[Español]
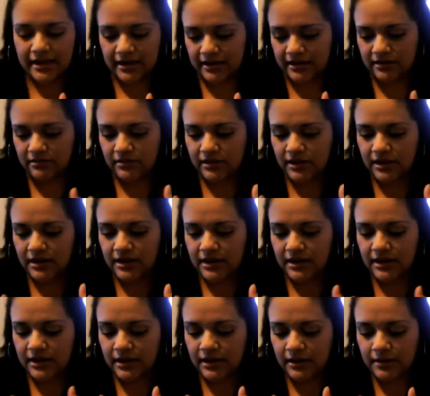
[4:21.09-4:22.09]
Creo
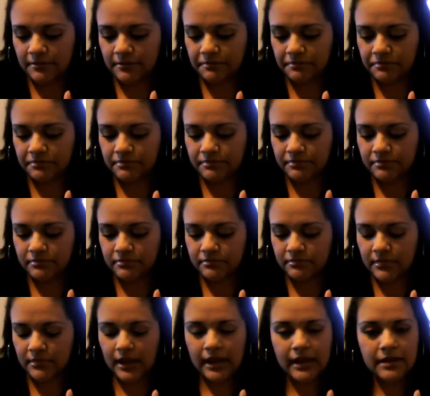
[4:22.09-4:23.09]
que
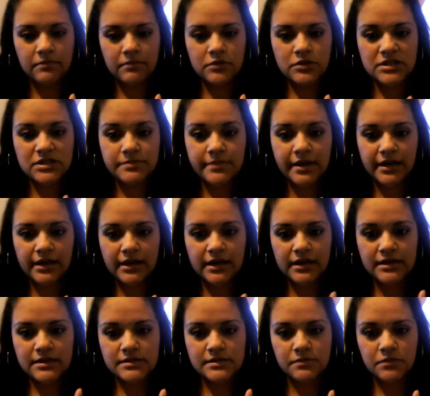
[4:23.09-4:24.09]
hay muchas marcas